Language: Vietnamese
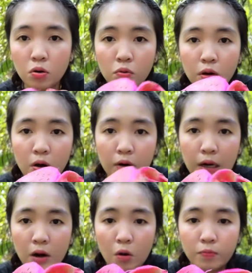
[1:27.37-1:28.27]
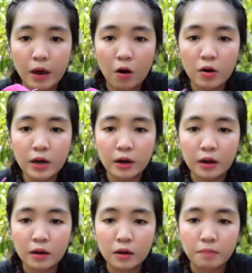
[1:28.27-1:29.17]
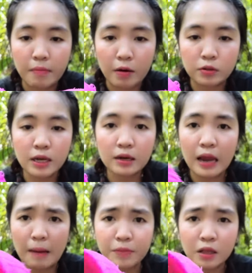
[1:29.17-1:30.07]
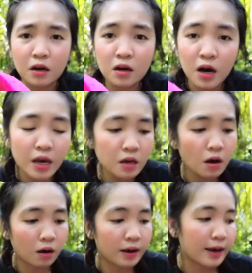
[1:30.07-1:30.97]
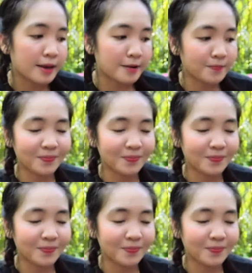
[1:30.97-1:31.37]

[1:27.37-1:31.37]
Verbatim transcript: luôn, coi nè, lột vỏ ra nè. Màu sắc đẹp, nhìn ưng ý cực kỳ.